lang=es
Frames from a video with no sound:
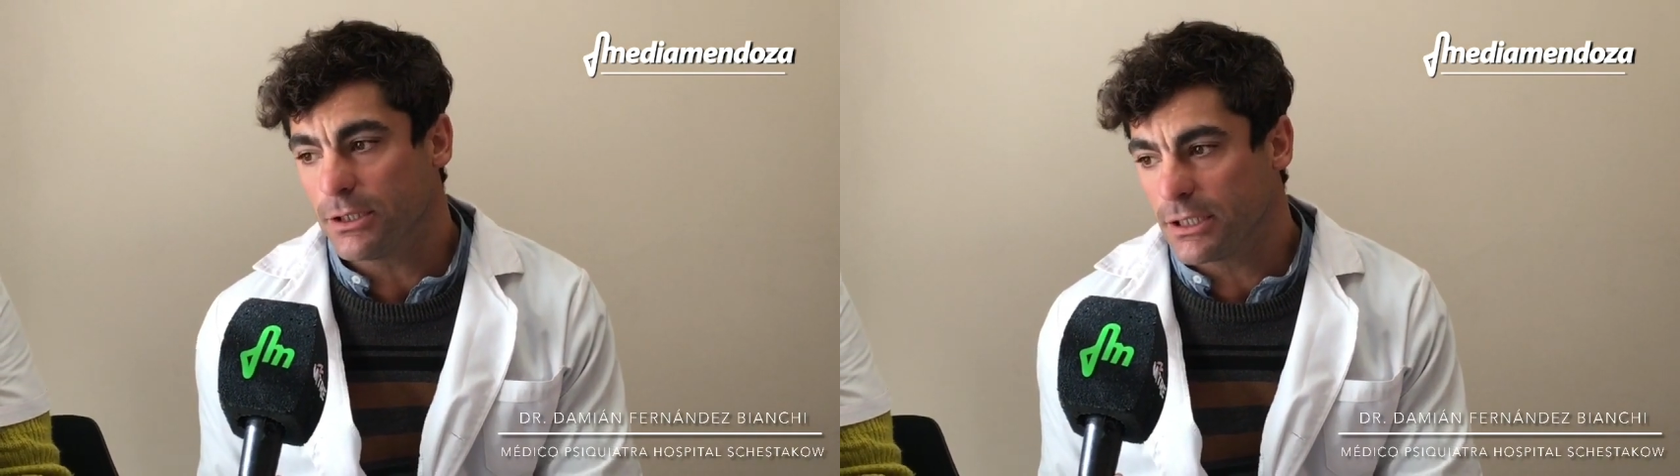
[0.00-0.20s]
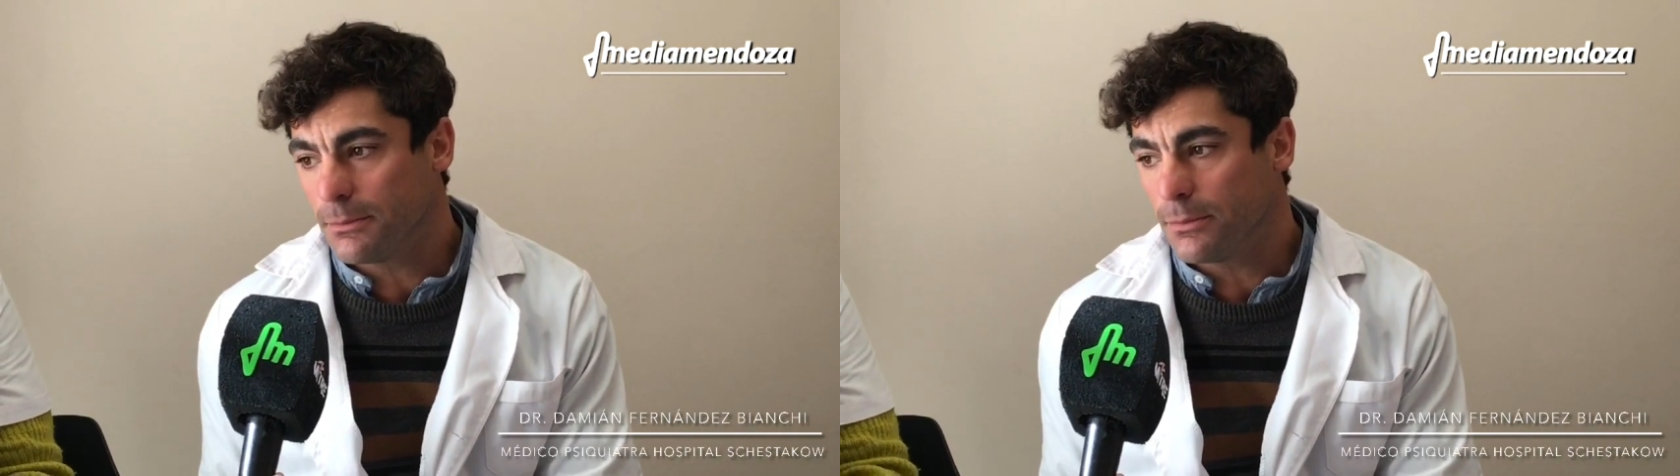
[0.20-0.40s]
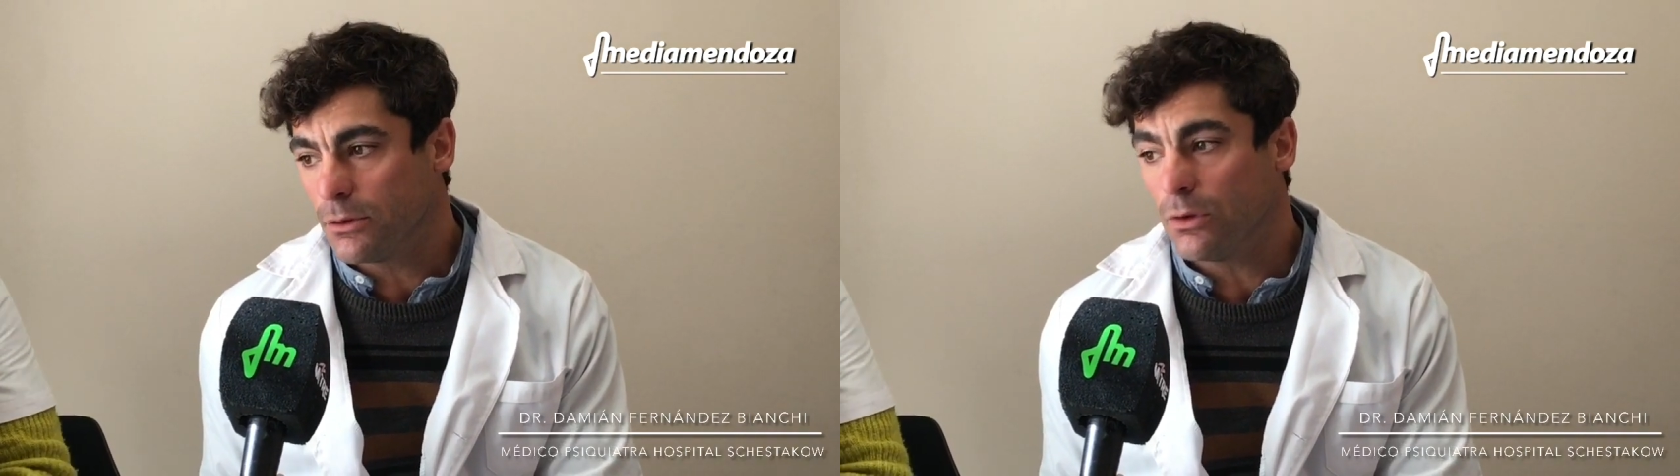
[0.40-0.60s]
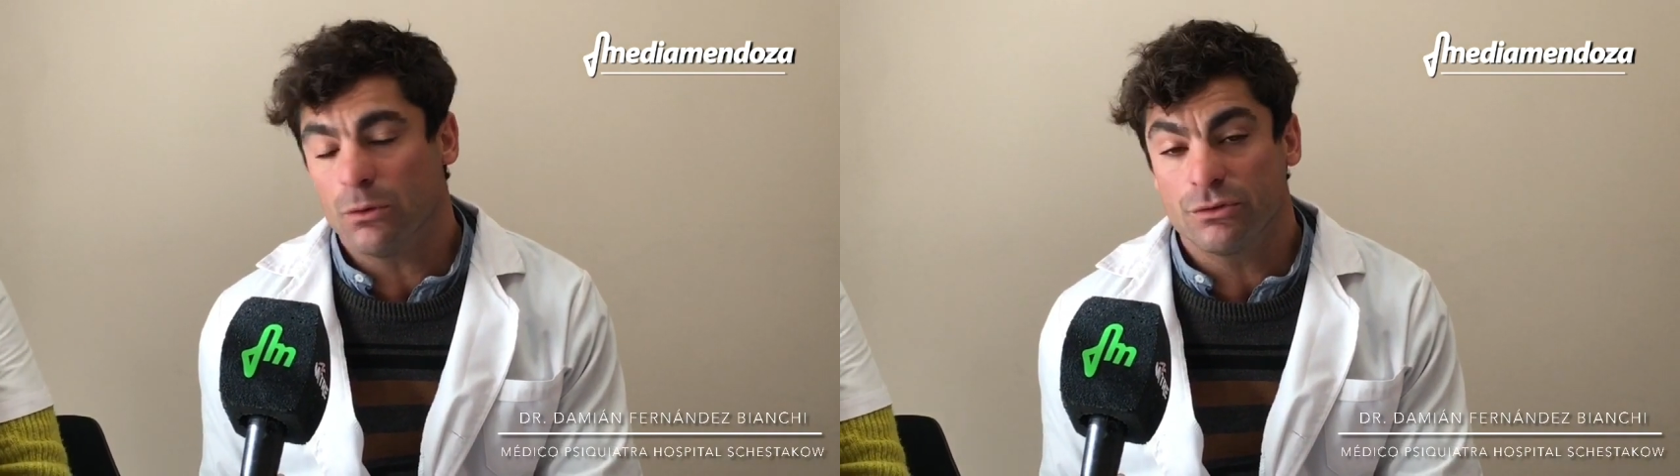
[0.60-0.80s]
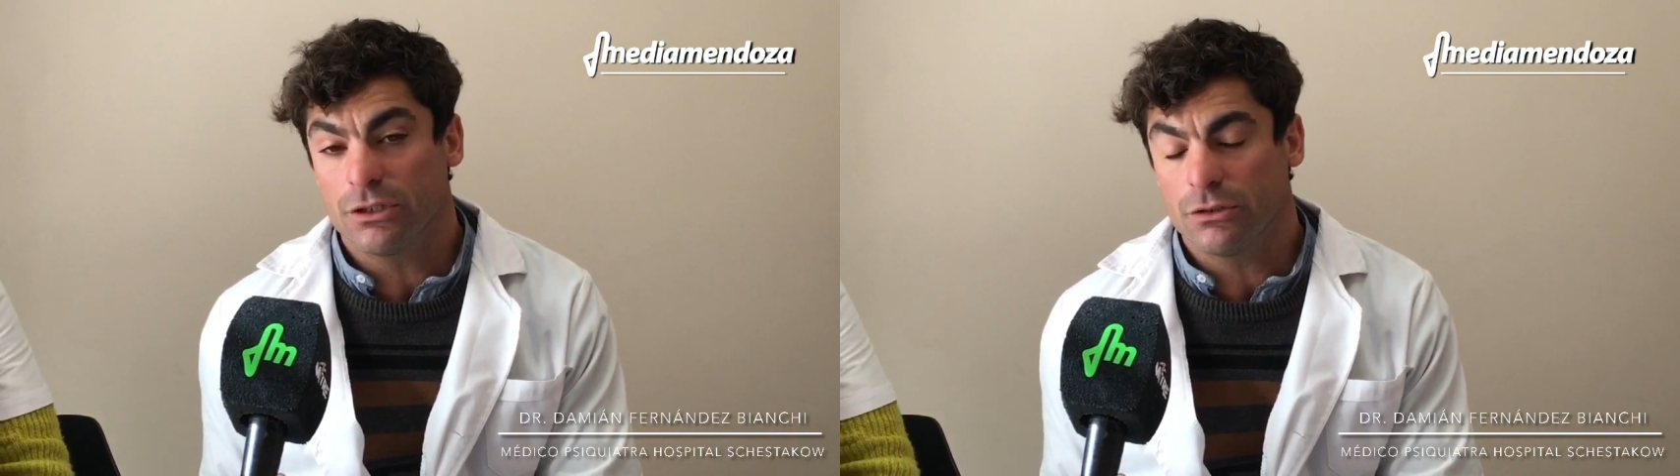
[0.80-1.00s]
ejemplo, o
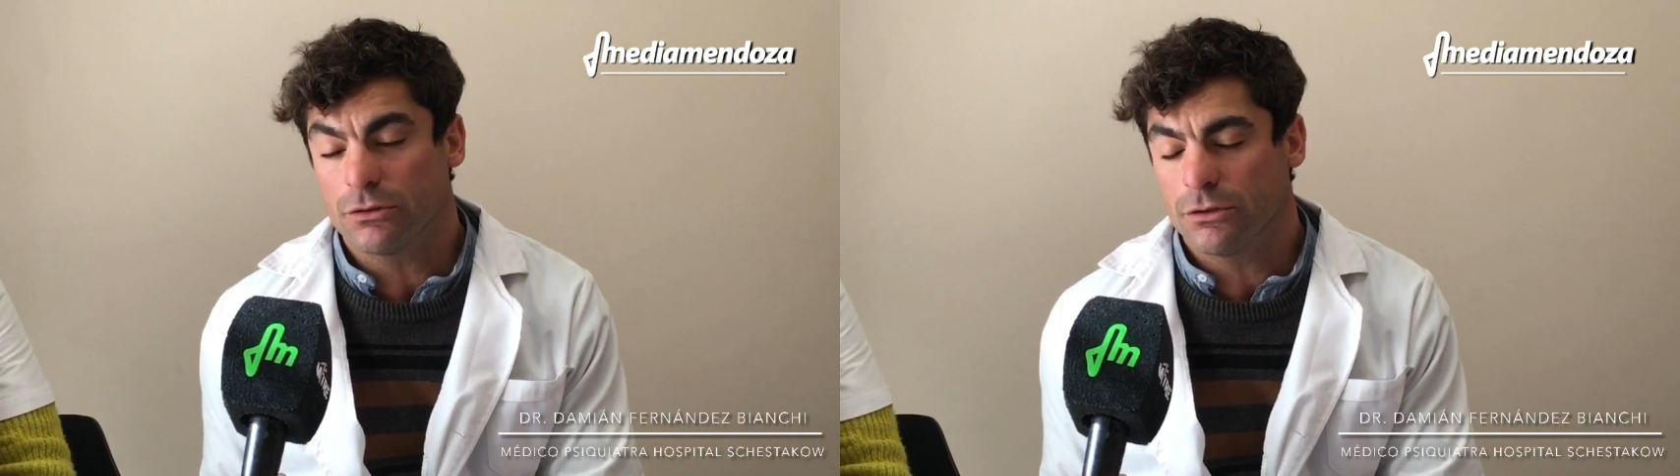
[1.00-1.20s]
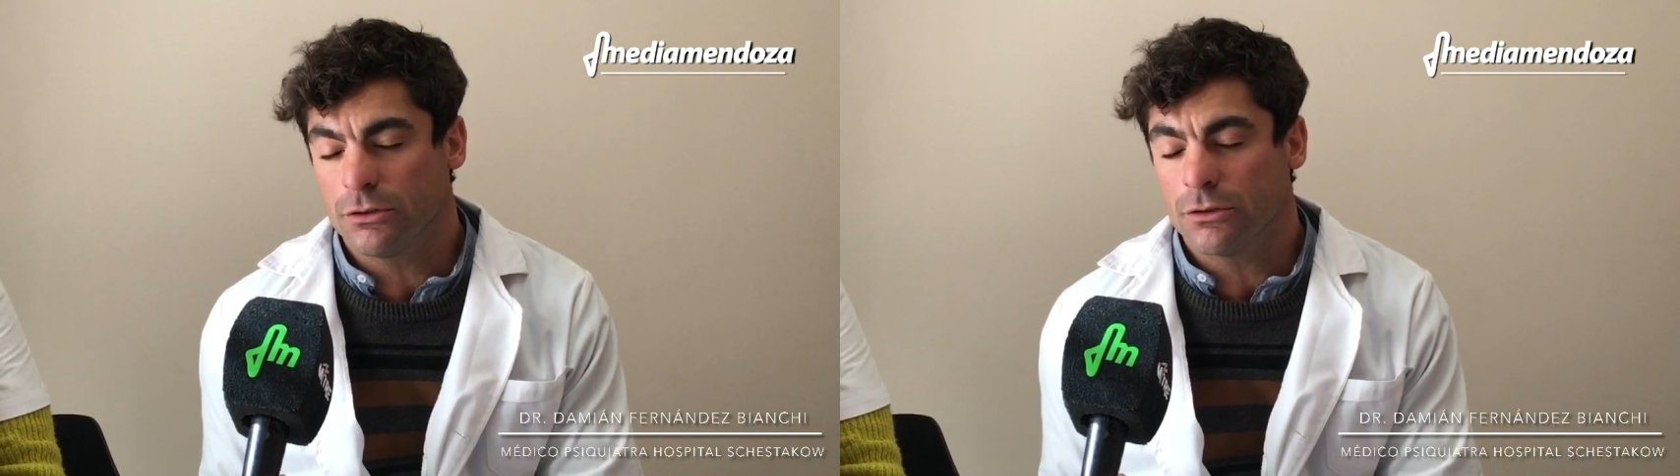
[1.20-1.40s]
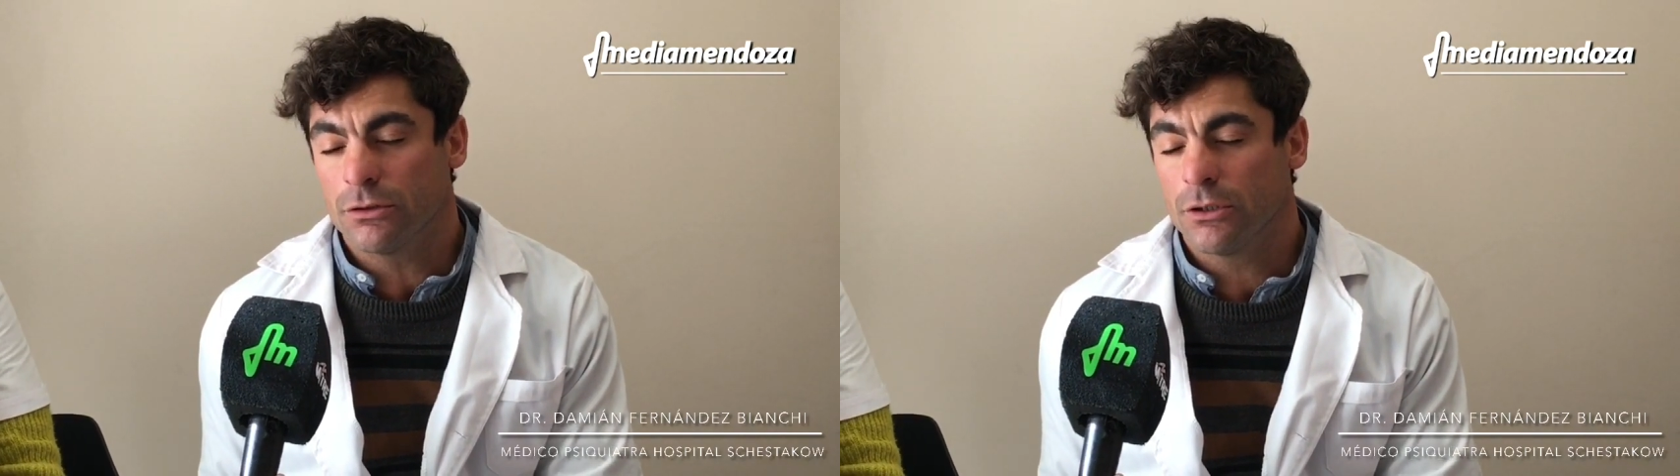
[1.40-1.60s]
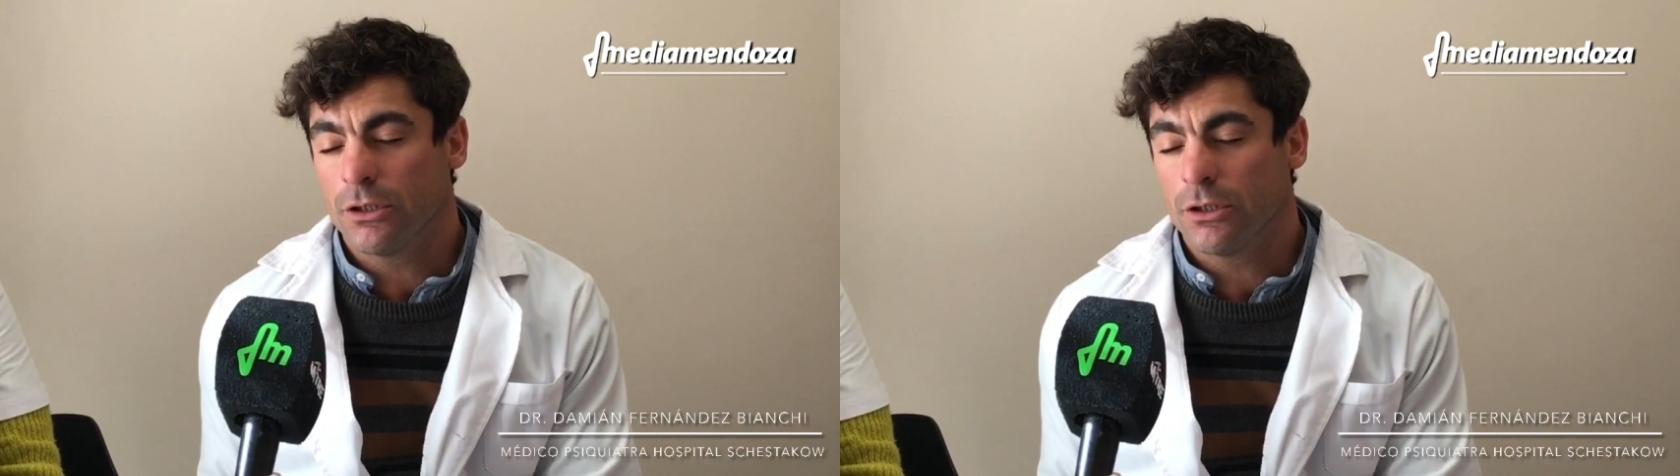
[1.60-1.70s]
un psicótico,